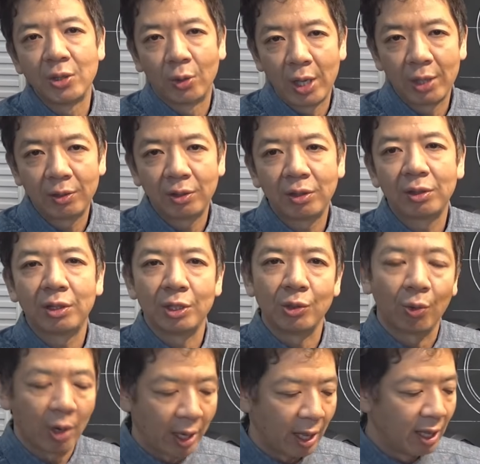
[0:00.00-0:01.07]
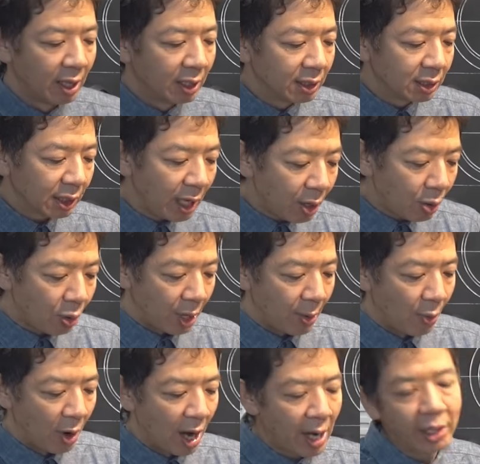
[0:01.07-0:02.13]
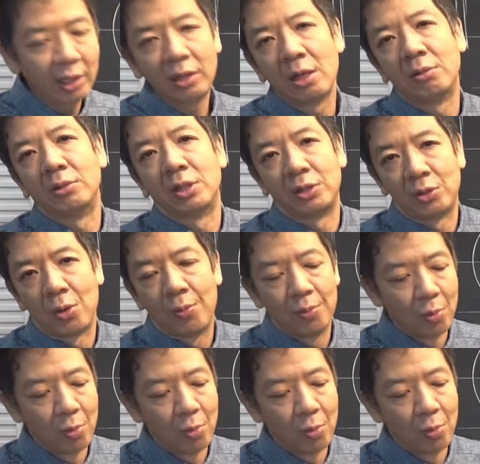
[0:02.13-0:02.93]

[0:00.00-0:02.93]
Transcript: いよねっていうのがね、結構ね、もう入ってるんですよ。